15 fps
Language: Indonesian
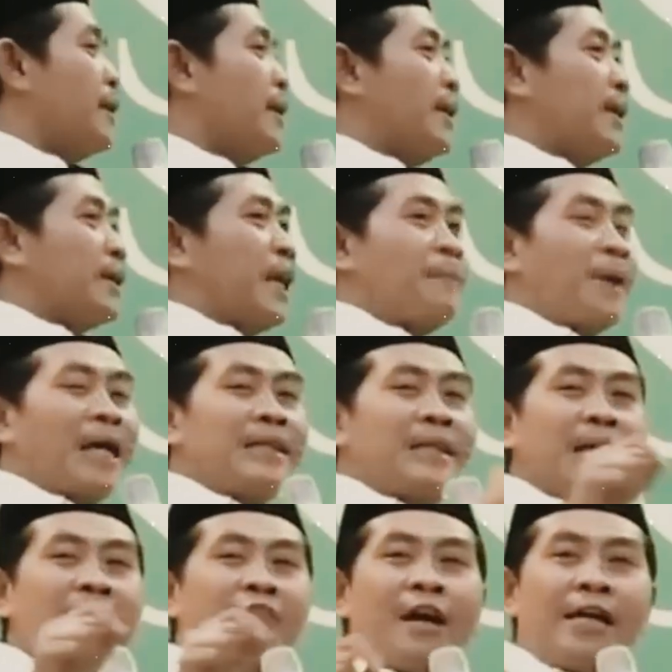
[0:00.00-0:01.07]
tapi ada
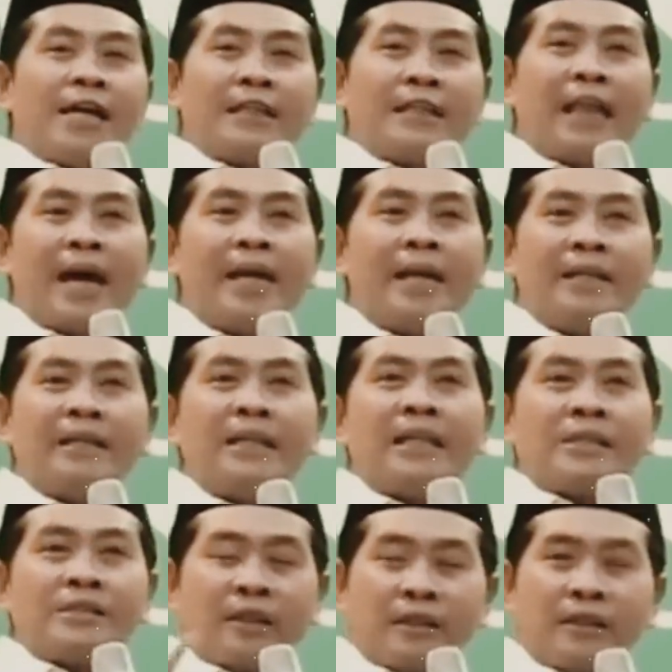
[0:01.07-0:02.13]
riwayat lain
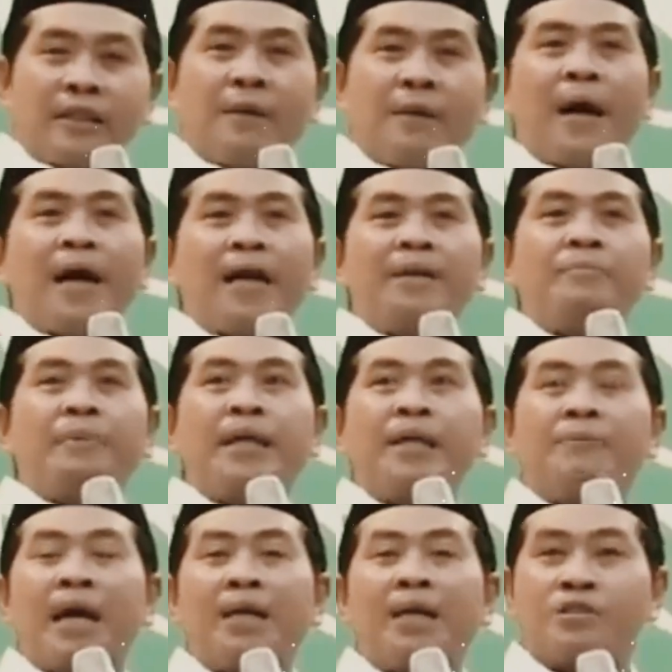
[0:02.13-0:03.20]
setiap hari
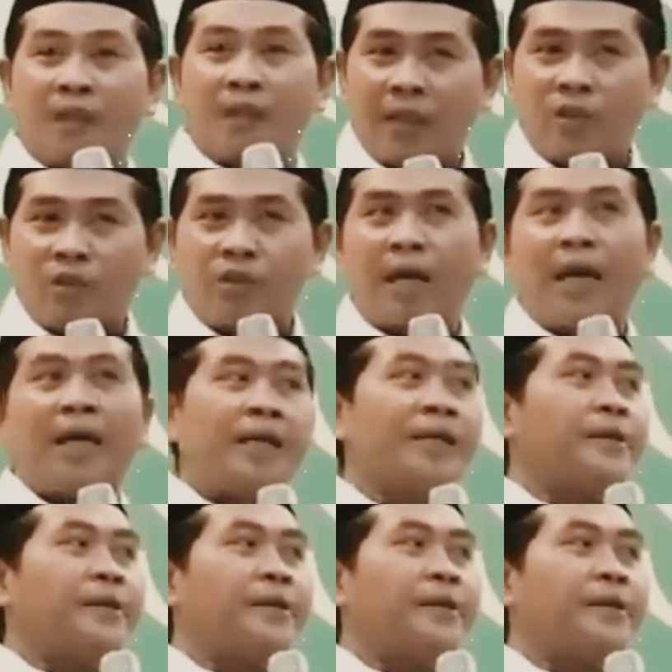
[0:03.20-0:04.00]
minimal 100 kali